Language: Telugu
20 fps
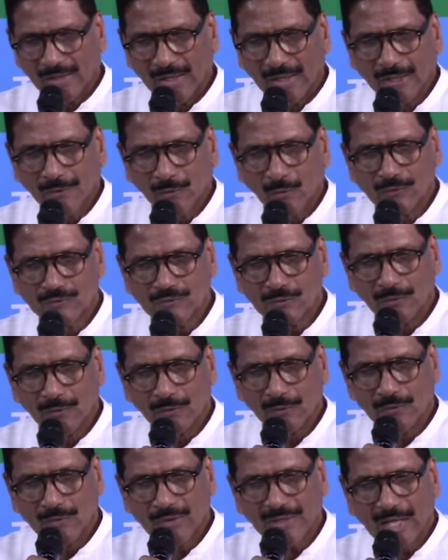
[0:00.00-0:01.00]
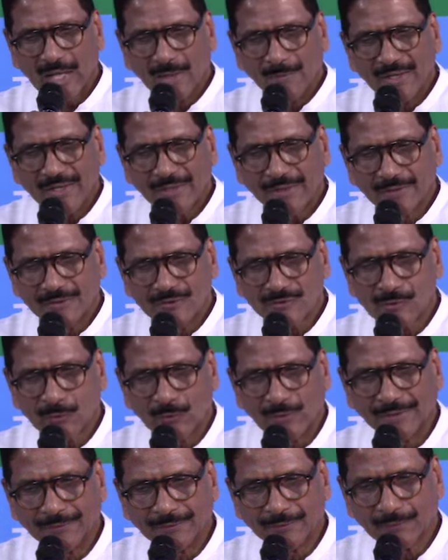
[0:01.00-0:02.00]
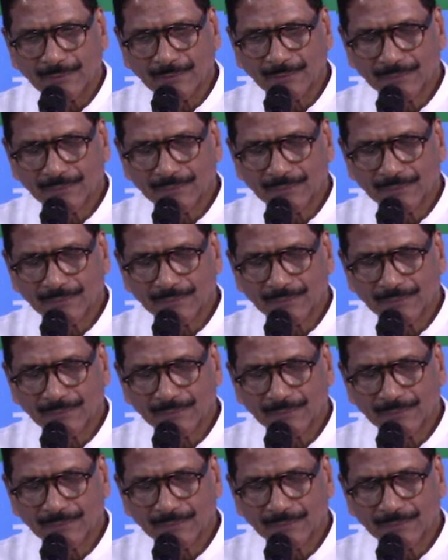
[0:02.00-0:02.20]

ఆ రోజుల్లో ఒక అమెరికన్ స్టూడెంట్